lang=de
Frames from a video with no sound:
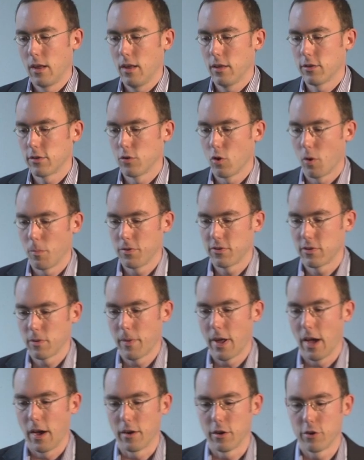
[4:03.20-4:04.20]
ist es noch ein bisschen
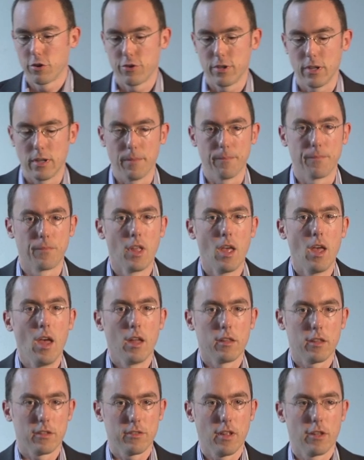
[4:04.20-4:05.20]
mehr angestiegen.
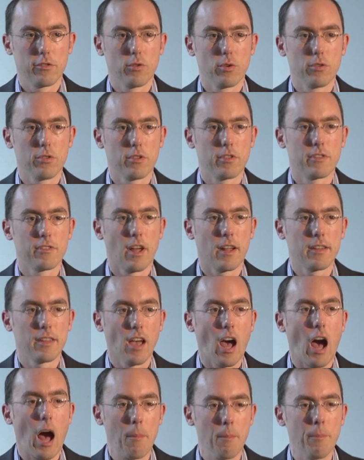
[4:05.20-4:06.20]
Das sind also sozusagen
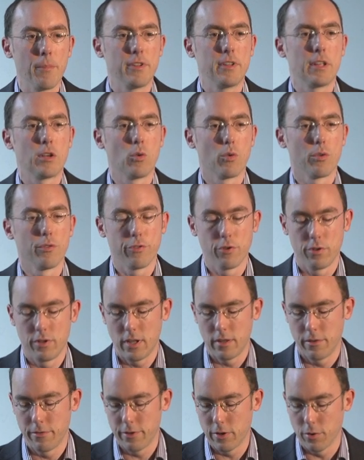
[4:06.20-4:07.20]
die Rahmenbedingungen, von
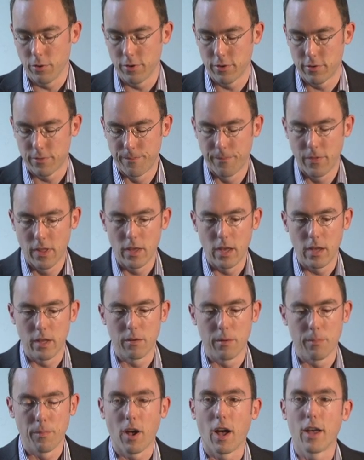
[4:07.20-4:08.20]
denen wir uns
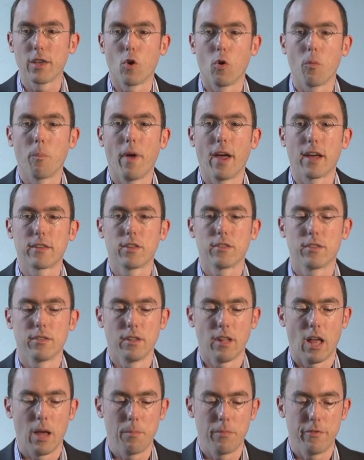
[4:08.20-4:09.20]
in den Bereich Open Access
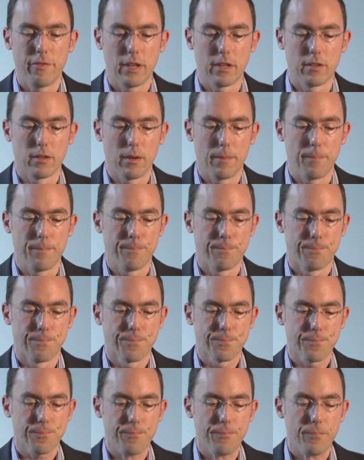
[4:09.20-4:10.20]
hinein bewegt haben.
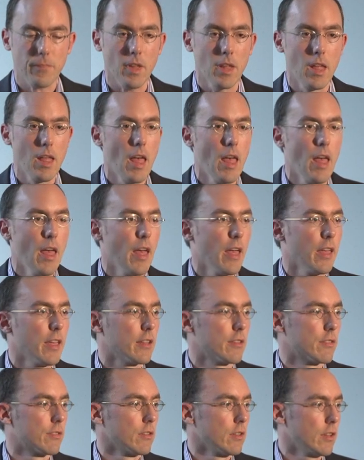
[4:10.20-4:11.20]

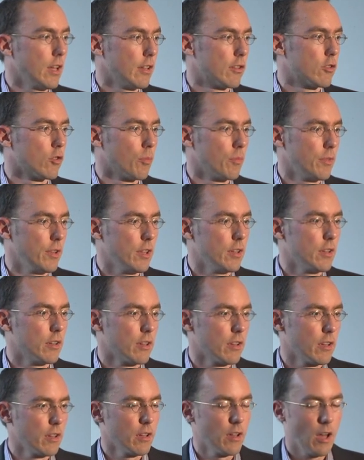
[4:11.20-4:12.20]
Jetzt geht es um
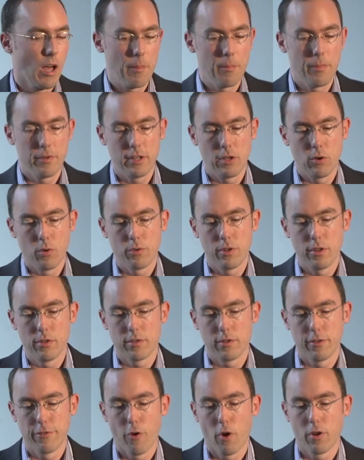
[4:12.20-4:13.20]
die Rahmenbedingungen, die
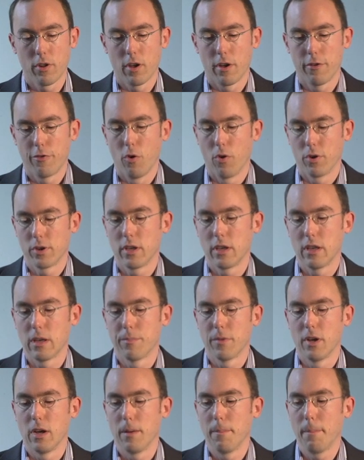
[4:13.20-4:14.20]
uns die Förderer
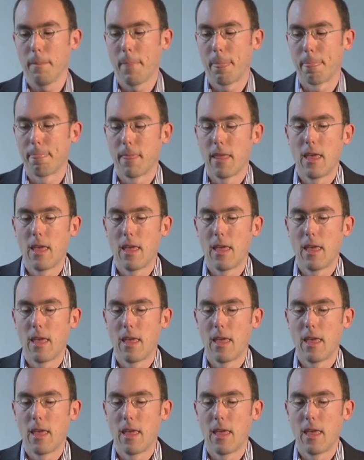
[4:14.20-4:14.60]
vorgegeben haben.